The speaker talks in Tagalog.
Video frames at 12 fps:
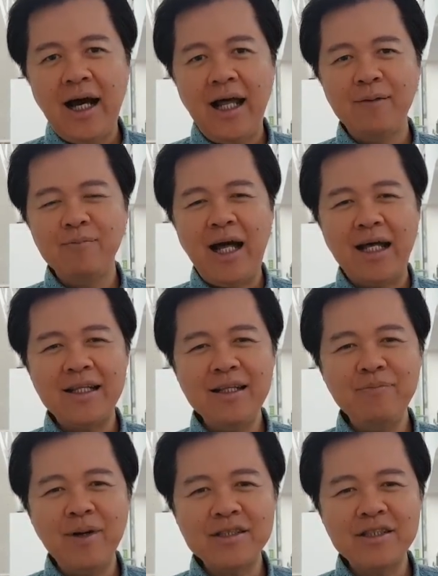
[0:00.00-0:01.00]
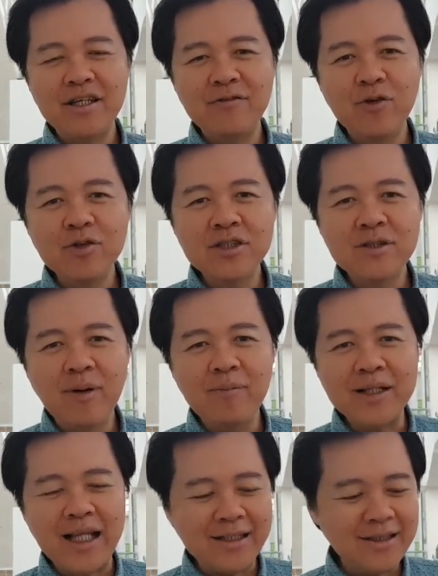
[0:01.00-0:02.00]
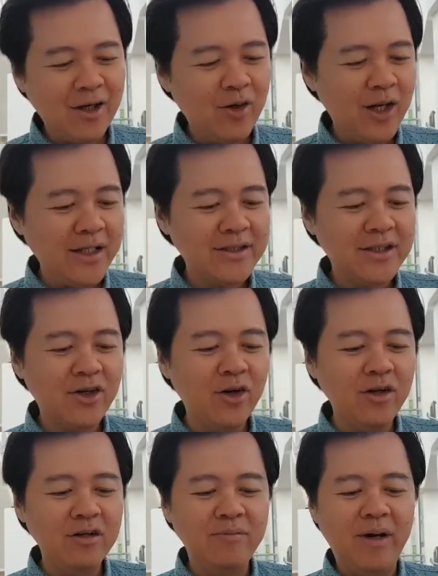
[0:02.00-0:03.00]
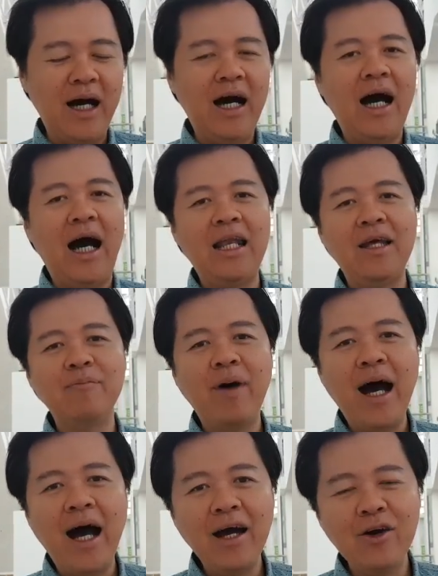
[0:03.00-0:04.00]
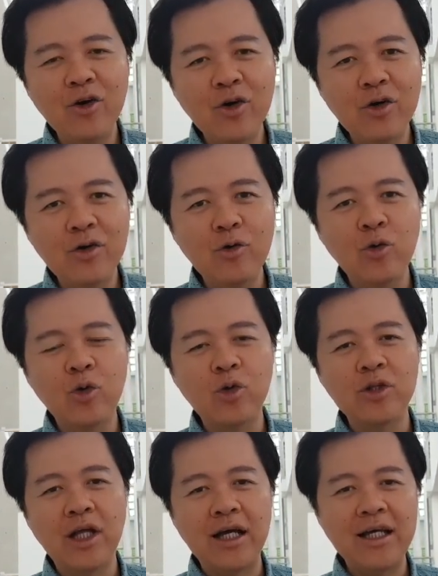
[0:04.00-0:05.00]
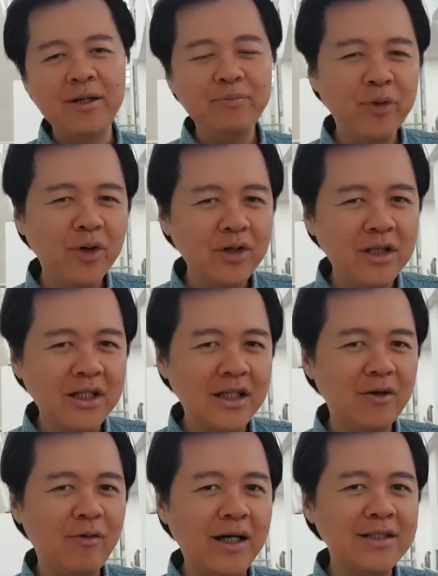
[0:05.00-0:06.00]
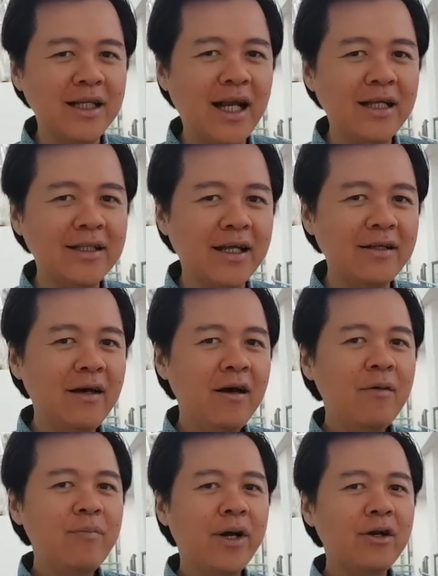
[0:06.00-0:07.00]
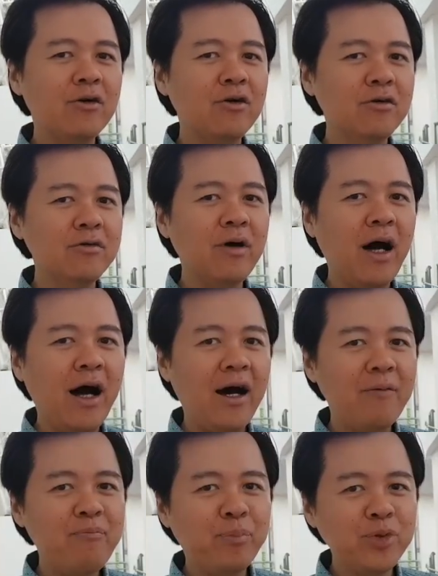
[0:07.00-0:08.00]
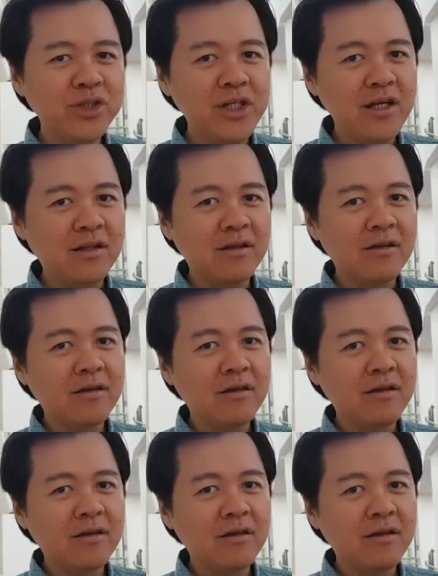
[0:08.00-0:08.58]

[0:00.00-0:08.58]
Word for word: alam natin, pag seafoods, di ba, mataas ang kolesterol, mga alimango, ulo ng hipon, iniwasan natin. Pero kung uh, pusit,